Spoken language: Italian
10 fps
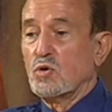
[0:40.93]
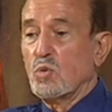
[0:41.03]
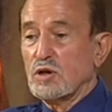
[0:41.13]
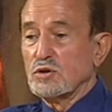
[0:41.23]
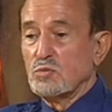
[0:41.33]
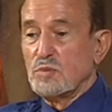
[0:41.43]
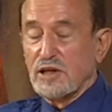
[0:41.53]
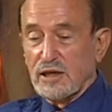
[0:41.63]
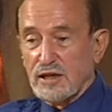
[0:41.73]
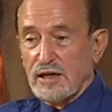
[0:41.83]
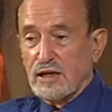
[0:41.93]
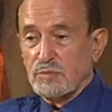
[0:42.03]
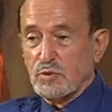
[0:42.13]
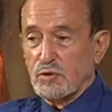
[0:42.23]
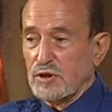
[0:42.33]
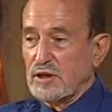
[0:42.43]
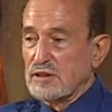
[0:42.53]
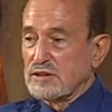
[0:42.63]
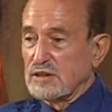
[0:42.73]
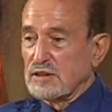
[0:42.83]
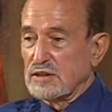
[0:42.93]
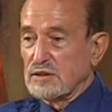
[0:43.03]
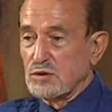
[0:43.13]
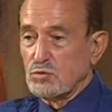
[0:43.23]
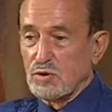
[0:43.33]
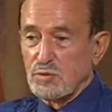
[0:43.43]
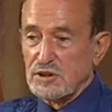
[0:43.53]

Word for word: quando mi recai poi nel 72,